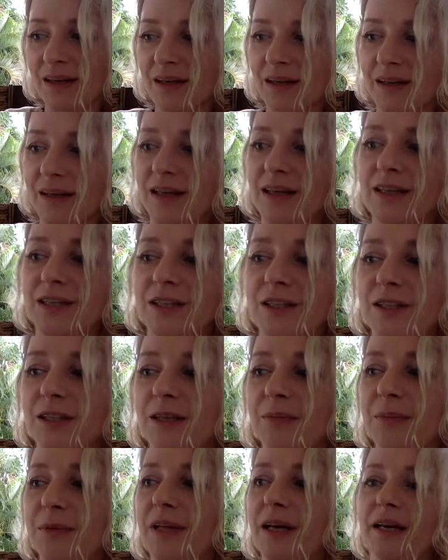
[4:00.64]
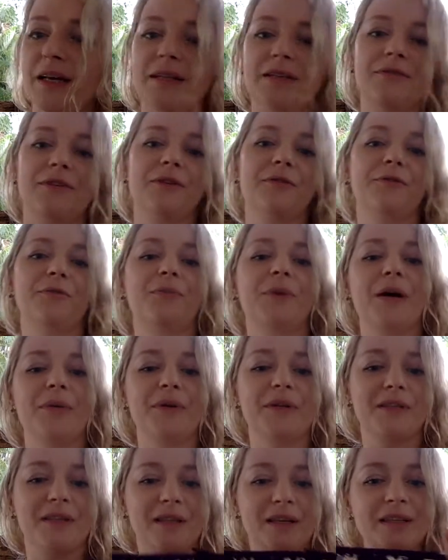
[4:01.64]
я решила подарить вам в
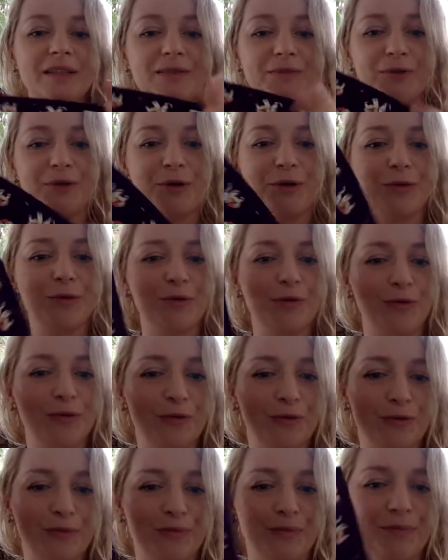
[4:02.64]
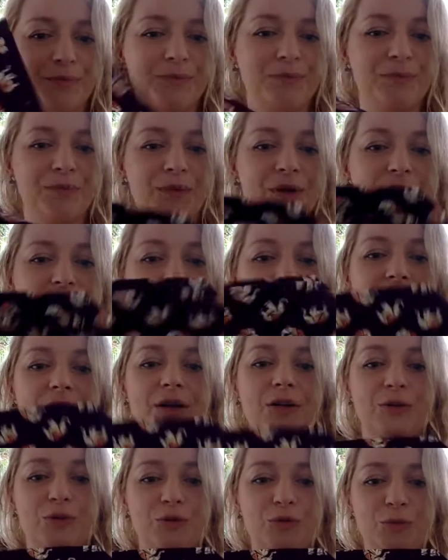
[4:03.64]
память о нас вот такую вот
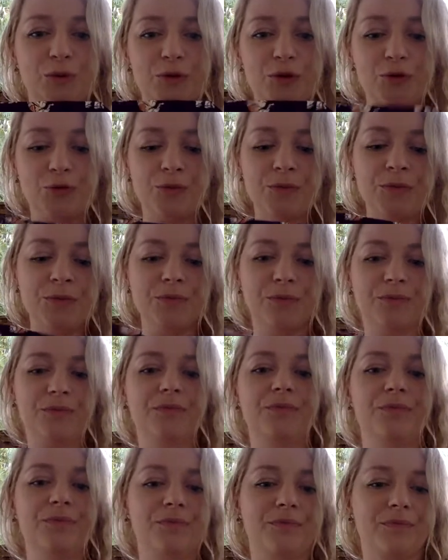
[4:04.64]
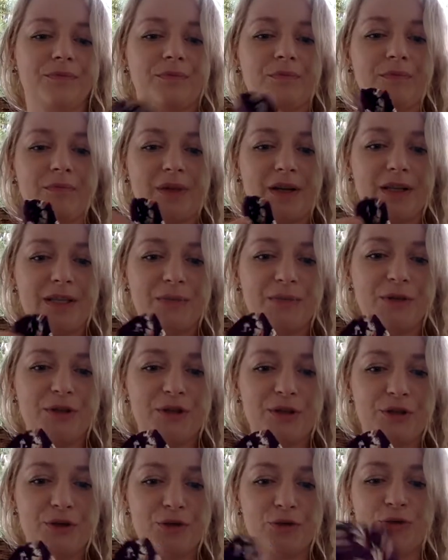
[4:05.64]
сумочку,
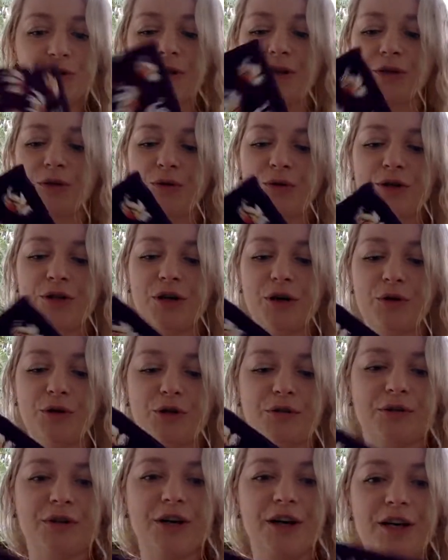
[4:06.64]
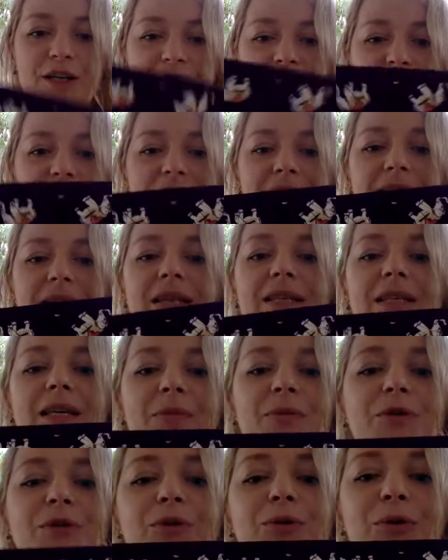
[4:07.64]
косметичку из очень хорошего качества с
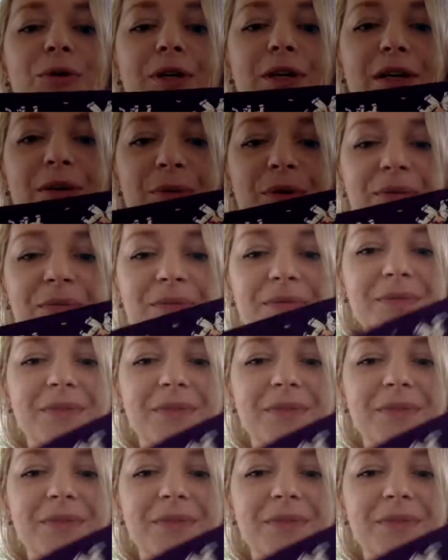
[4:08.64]
тайскими слониками